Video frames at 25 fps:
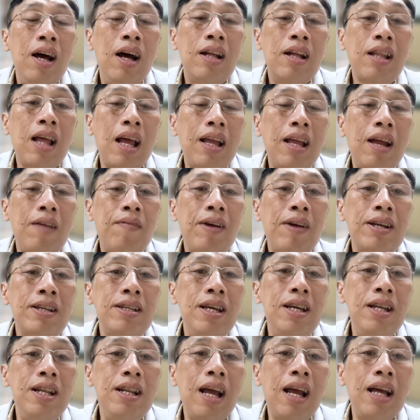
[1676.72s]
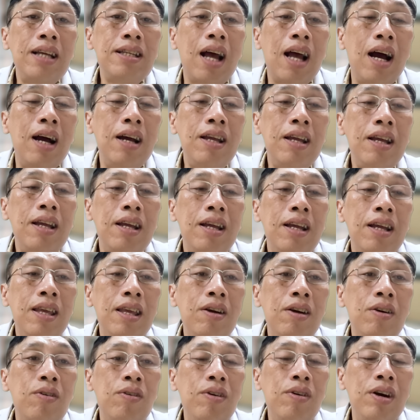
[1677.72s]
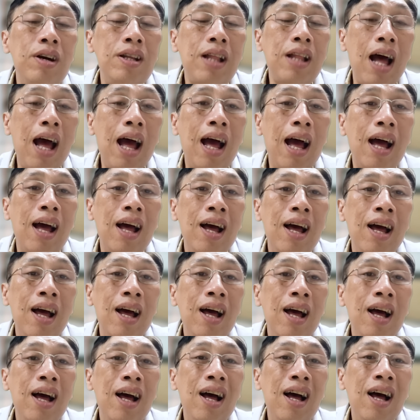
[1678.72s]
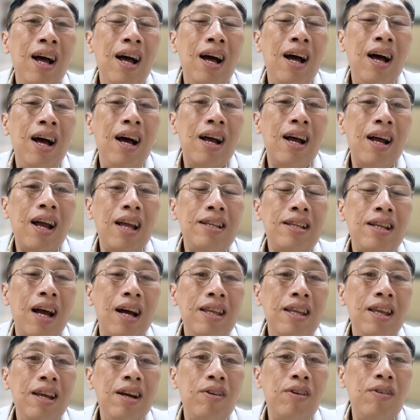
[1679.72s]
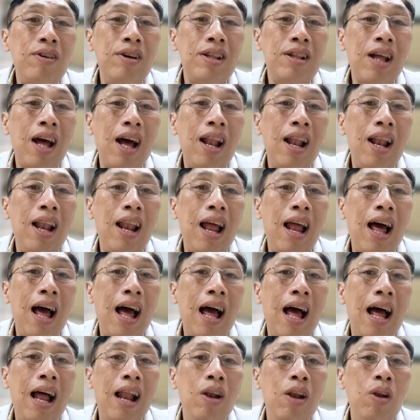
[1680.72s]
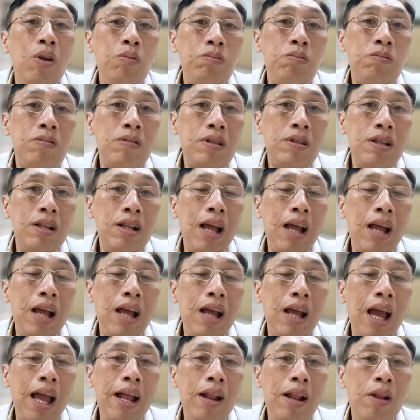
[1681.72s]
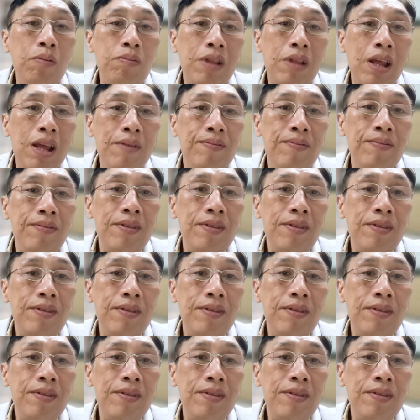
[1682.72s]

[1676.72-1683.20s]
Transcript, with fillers: À, tại cái yeah. Dạ. vaccine cái sợ nhất của người ta à, cái sợ nhất của người ta là lúc ngay lúc tiêm